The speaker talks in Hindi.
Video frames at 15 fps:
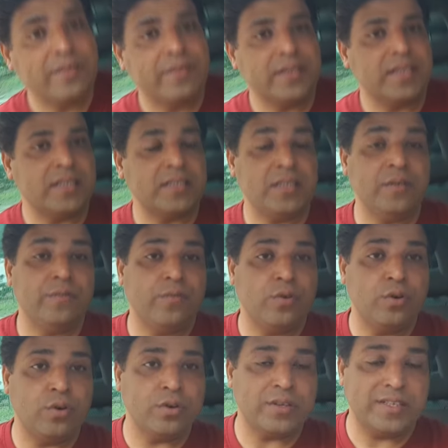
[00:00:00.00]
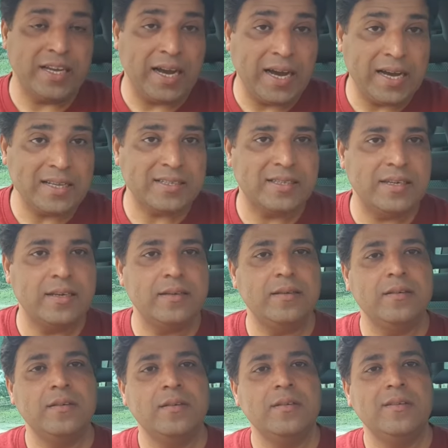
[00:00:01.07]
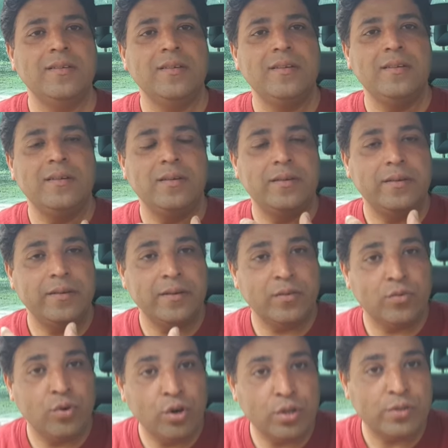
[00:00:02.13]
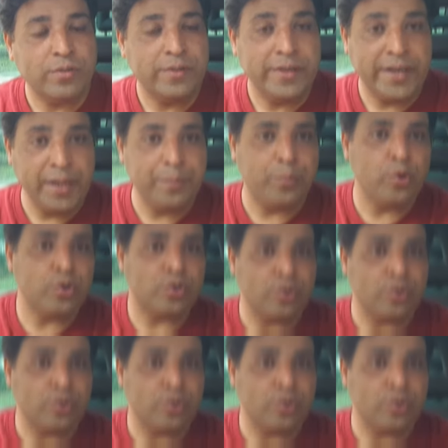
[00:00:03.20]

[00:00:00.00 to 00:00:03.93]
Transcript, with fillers: की वजह से वो लोग यहाँ से खुद डिपोर्ट